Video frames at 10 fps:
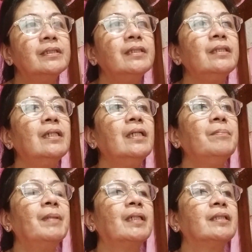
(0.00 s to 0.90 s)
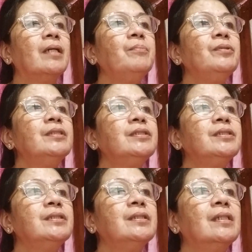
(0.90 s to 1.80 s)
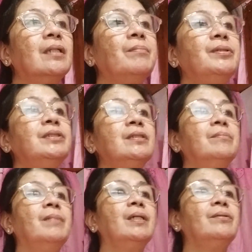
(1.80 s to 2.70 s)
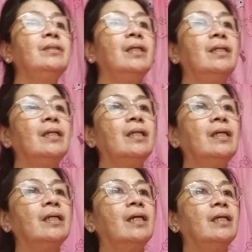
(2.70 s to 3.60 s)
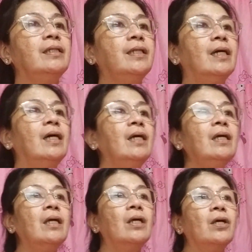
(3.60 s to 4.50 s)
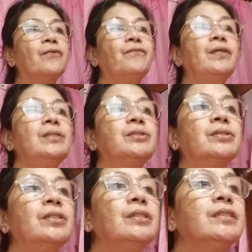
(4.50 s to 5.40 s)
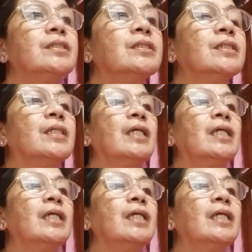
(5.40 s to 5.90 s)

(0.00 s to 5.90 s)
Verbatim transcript: General, pagkatapos sa General, mandya, mayroon dyan nakalagay na features